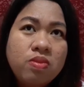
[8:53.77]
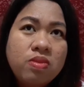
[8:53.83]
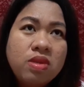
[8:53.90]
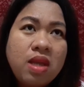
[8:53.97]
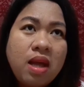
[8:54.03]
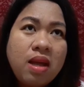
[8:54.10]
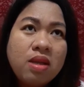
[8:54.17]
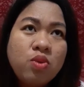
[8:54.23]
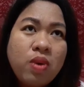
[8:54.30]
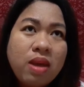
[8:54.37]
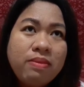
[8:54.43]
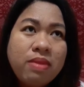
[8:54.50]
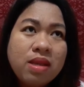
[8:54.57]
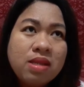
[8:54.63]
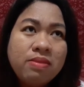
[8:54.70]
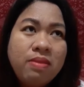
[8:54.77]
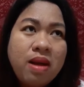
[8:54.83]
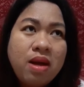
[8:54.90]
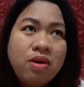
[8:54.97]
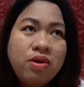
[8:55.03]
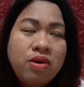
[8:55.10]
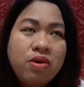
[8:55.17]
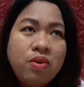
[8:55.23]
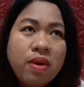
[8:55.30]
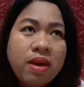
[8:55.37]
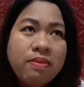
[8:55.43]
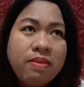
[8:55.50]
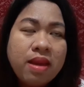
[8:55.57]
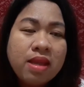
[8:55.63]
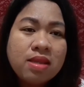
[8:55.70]
sa Webes ba o
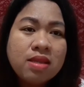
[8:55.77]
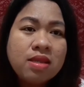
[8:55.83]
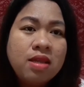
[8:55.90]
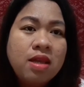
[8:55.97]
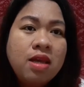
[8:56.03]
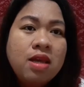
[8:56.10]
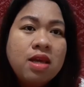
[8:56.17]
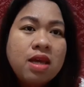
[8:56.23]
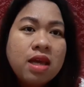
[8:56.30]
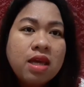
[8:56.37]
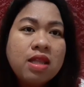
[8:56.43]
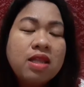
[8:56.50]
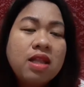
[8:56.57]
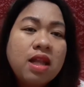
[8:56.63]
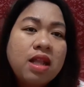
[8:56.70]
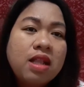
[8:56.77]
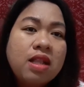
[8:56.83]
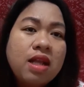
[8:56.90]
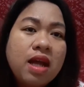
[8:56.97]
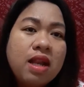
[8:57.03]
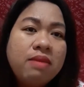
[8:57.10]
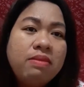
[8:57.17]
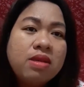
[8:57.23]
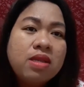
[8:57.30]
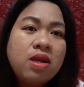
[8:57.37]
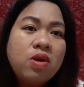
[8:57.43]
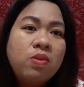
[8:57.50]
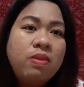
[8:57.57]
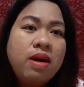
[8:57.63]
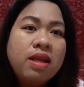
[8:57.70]
Webes and then nakalabas
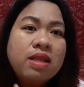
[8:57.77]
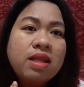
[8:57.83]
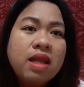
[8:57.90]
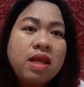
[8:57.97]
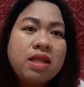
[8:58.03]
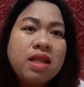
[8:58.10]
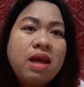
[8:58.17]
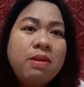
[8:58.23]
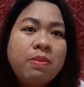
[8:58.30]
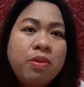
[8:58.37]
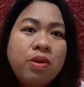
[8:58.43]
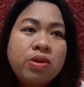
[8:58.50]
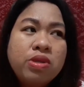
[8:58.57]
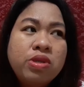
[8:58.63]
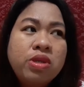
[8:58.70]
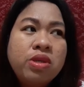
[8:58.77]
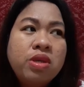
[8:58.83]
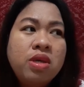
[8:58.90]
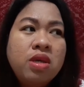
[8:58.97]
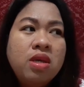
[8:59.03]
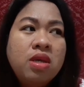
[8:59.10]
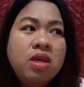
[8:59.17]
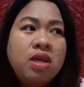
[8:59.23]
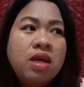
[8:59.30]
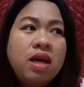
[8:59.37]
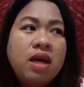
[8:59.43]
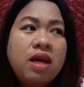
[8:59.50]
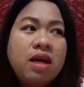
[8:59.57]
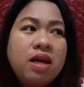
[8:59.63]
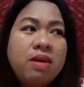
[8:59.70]
ako Monday tapos
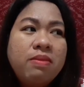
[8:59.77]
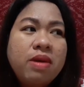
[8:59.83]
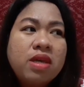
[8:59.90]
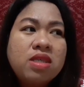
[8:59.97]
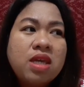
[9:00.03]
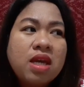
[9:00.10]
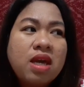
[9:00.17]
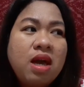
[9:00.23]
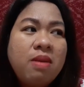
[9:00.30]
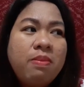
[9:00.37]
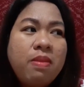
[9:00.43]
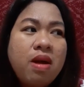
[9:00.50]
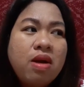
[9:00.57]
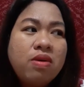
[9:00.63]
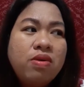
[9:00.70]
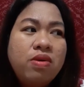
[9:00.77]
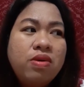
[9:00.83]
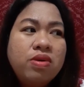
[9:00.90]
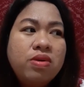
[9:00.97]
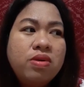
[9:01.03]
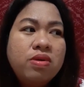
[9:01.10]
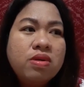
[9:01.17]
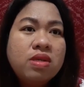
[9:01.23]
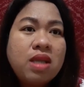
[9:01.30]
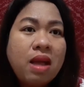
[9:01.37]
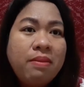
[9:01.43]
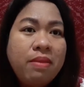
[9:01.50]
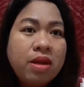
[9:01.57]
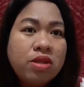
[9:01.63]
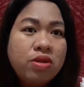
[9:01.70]
uh, may check up ako nung
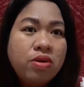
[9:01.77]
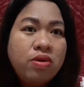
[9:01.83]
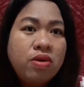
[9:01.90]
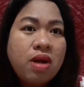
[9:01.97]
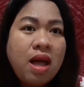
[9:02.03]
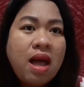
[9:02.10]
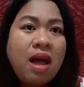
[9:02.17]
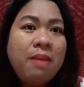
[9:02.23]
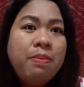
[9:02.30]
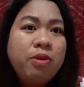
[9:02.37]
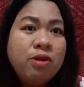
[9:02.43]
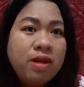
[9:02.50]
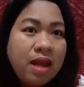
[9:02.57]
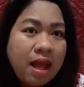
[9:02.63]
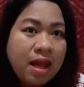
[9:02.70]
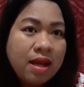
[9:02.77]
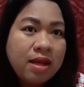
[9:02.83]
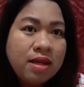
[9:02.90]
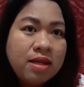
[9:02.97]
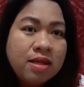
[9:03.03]
Sabado kahapon lang.